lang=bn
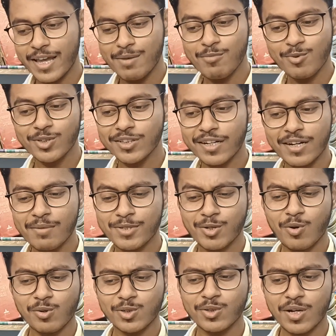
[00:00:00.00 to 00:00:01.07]
এই মুহূর্তে দাঁড়িয়ে আমার
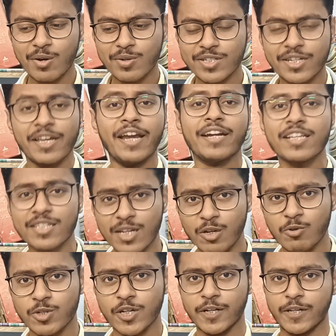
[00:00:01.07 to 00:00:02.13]
যে কষ্টটা হচ্ছে এটা
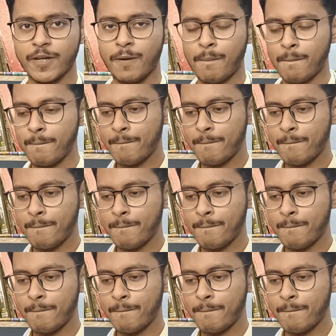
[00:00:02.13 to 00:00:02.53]
সলিউশন কী